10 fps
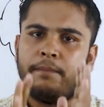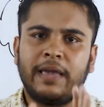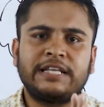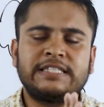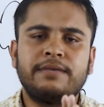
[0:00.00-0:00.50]

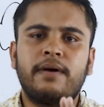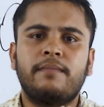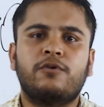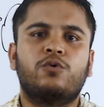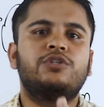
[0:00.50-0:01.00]

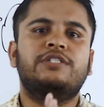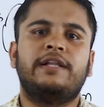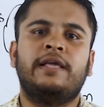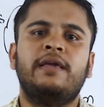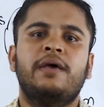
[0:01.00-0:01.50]
ম্যাক্সিমাম
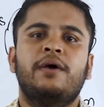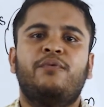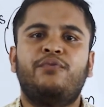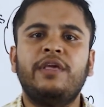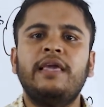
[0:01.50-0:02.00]
কোর্সেরই
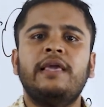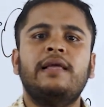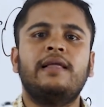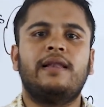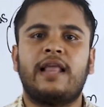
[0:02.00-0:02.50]
ফ্রি
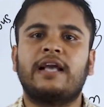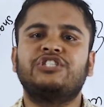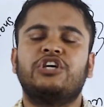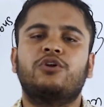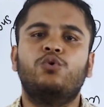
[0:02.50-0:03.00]

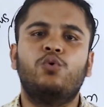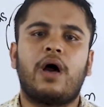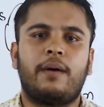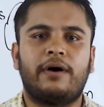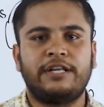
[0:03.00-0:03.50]
লেকচারগুলো
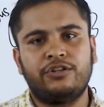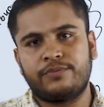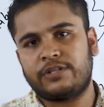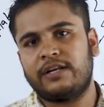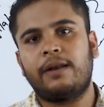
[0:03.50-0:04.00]
আমার
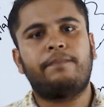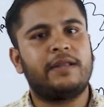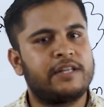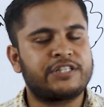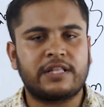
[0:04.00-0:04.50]
ইউটিউব চ্যানেলে
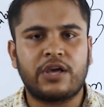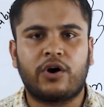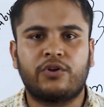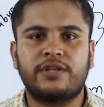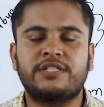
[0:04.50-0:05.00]
প্লেলিস্টে
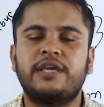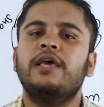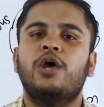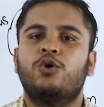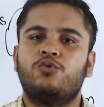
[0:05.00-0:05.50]
দেওয়া রয়েছে
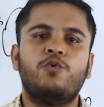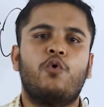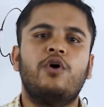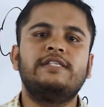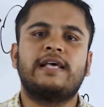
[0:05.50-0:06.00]
তুমি
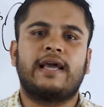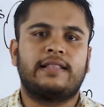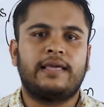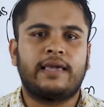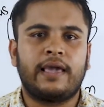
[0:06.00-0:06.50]
ওই
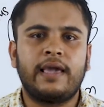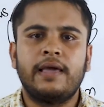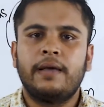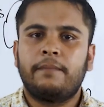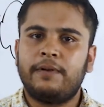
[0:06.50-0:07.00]
জায়গা থেকে
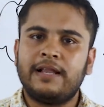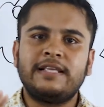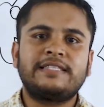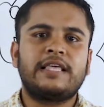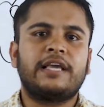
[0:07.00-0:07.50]

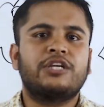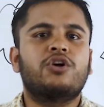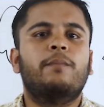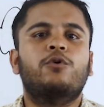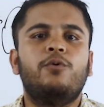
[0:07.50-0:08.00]
প্লেলিস্ট থেকে
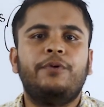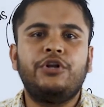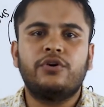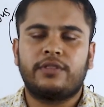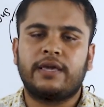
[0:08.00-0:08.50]
সবগুলো
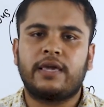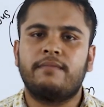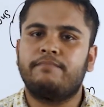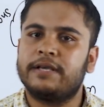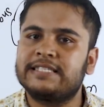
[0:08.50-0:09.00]
ভিডিও দেখে
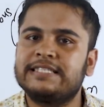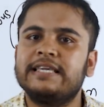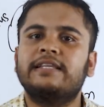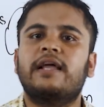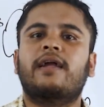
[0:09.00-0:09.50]

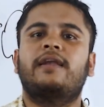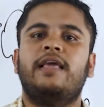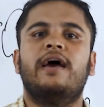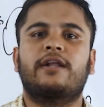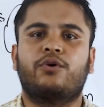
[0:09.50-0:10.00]
বেসিকটা
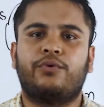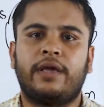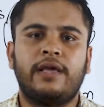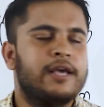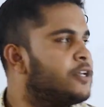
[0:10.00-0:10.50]
ক্লিয়ার
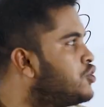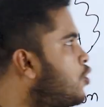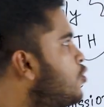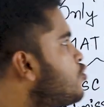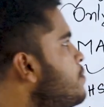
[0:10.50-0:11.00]
করে
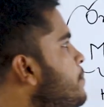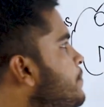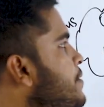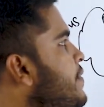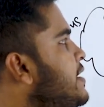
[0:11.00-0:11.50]
যখন তুমি
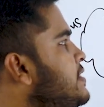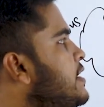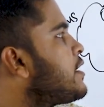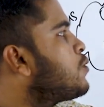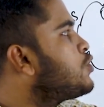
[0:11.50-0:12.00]
প্রিভিয়াস
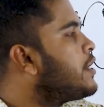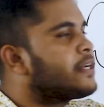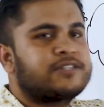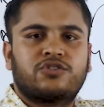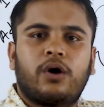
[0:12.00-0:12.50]
ইয়ারের
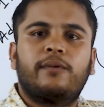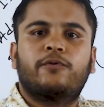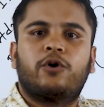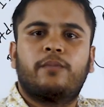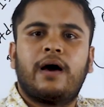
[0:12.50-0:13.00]
কোশ্চেনটা সলভ
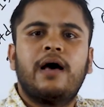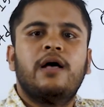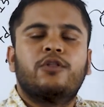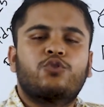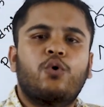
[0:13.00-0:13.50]
করবা
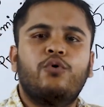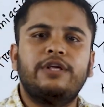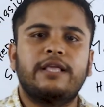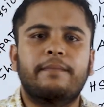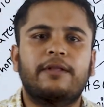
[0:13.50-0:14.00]

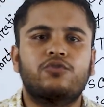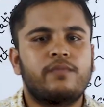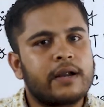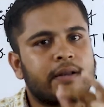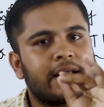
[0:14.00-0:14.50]
তখনই দেখবা
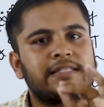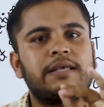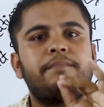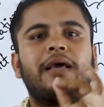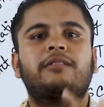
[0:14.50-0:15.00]
তোমার
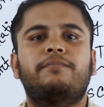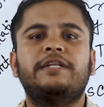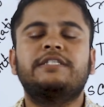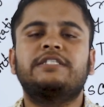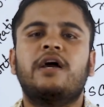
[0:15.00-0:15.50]
কাছে
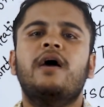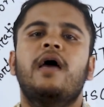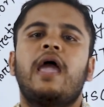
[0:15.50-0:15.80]
ম্যাথমেটিক্সটা